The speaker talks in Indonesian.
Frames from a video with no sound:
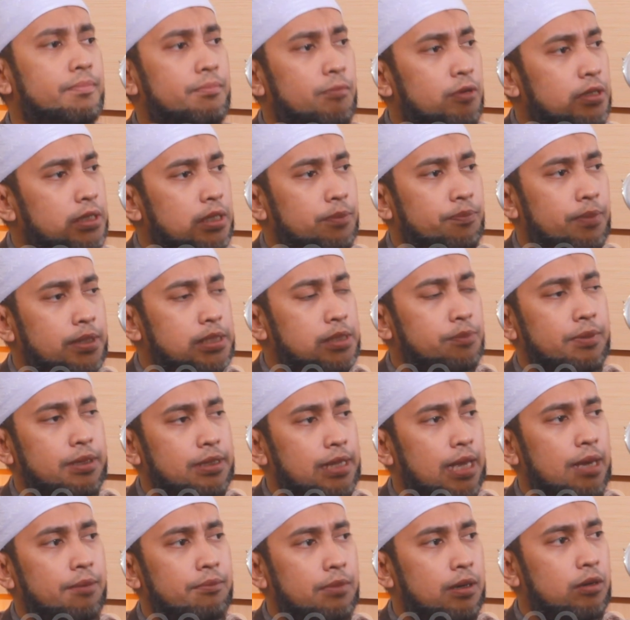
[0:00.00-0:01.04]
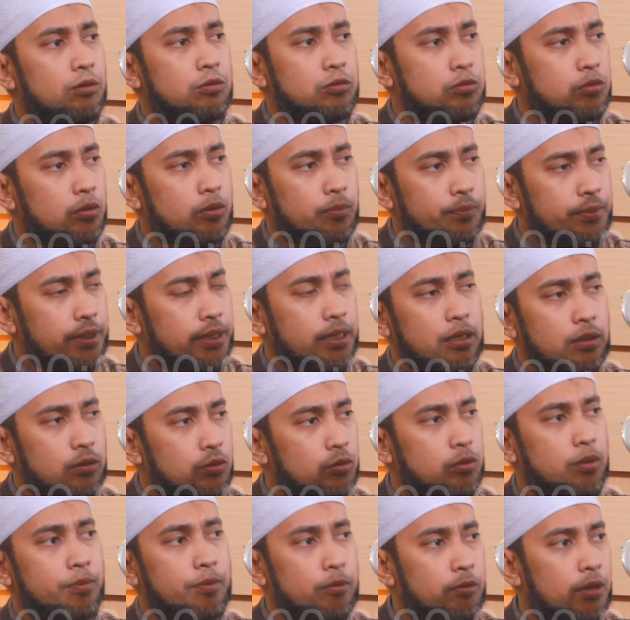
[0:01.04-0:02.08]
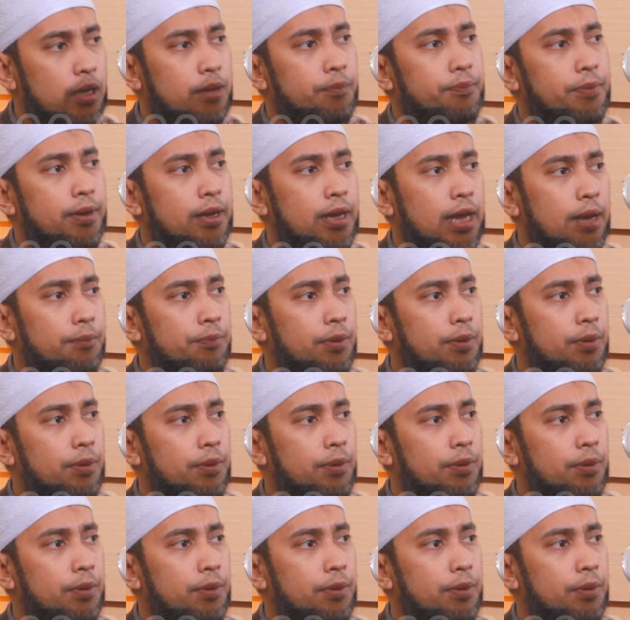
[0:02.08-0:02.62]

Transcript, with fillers: motivasi pertama untuk bikin YouTube itu apa?